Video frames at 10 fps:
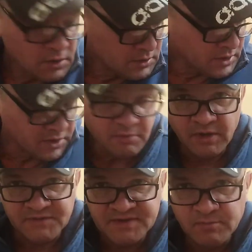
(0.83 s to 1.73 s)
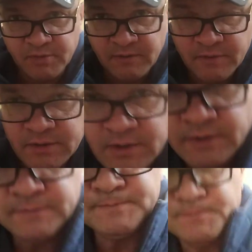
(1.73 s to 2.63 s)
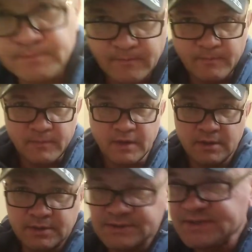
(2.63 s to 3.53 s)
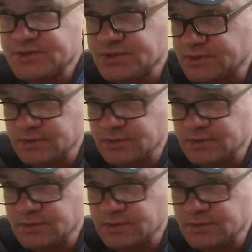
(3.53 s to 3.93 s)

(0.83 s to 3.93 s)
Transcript: Так, ребят, всем привет. Значит,